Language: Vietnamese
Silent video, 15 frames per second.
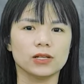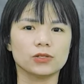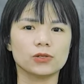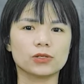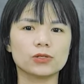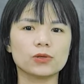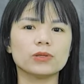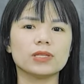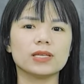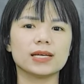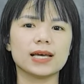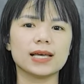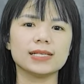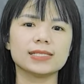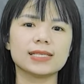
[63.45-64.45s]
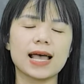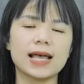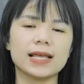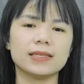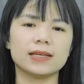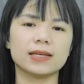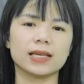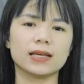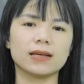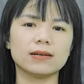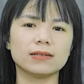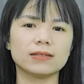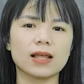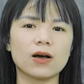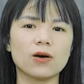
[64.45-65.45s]
Chuột rút thì gây ra những cái
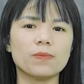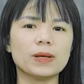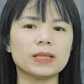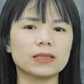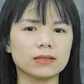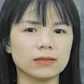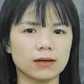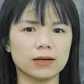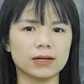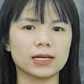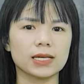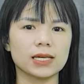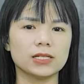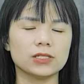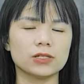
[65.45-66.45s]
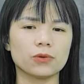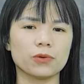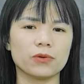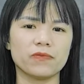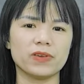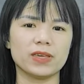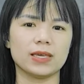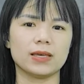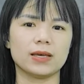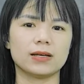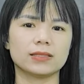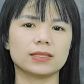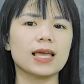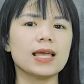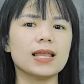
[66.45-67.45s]
cơn đau bất thường khiến cho quý vị
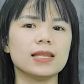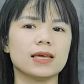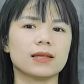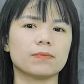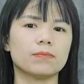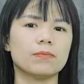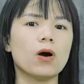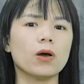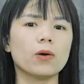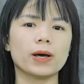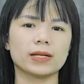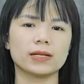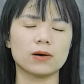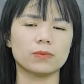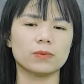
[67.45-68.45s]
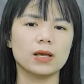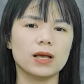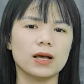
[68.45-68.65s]
ờ, tê liệt mọi hoạt động,